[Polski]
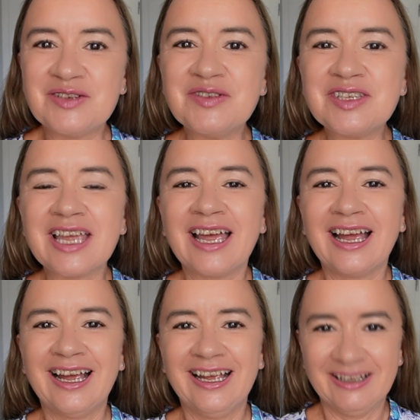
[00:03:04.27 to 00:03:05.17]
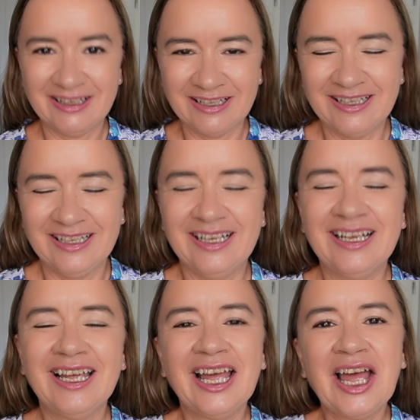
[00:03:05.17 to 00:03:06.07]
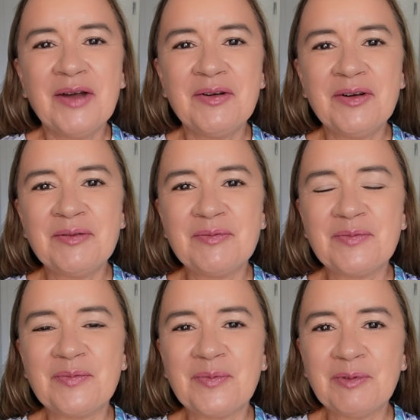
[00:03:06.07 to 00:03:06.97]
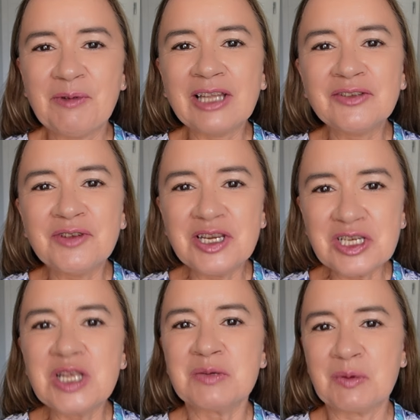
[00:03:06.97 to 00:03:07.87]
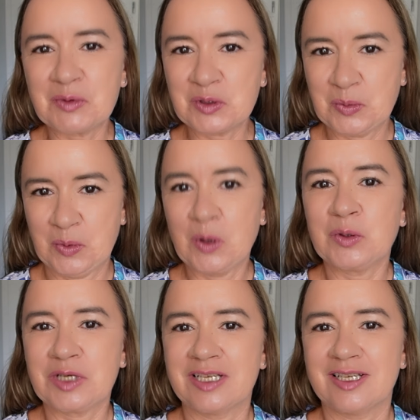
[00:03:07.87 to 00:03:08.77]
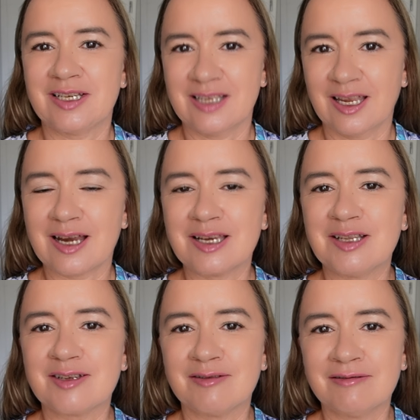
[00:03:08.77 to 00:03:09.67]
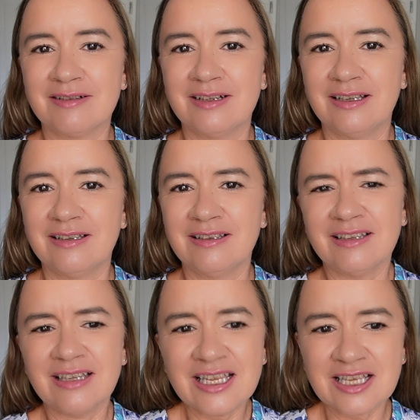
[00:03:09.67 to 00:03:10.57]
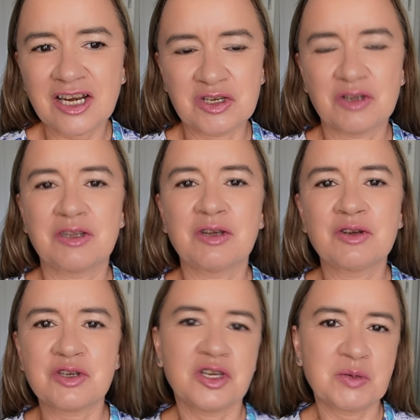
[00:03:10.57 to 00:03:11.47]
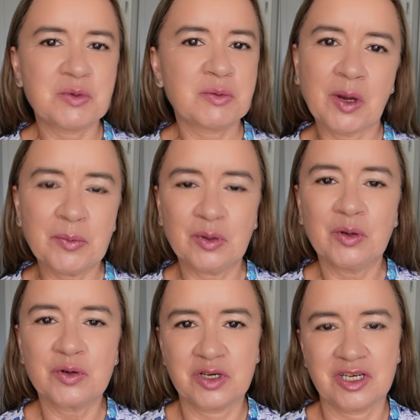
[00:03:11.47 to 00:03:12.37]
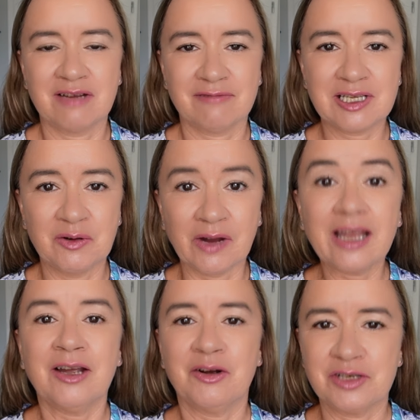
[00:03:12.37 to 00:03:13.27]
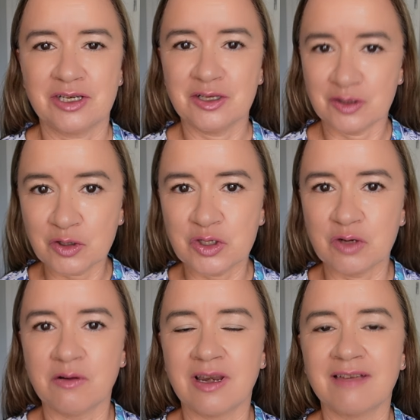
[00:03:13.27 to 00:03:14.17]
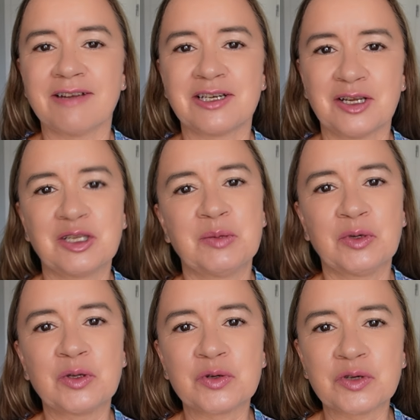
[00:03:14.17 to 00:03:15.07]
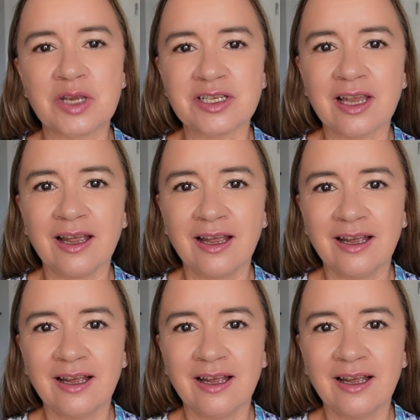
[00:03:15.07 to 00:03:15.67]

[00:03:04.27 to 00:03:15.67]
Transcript: oczywiście e, łatwiej się jest po prostu poruszać za granicą, niezależnie od tego, czy jedziemy z biurem podróży, czy na własną rękę, chociaż jest to szczególnie ważne, gdy podróżuje się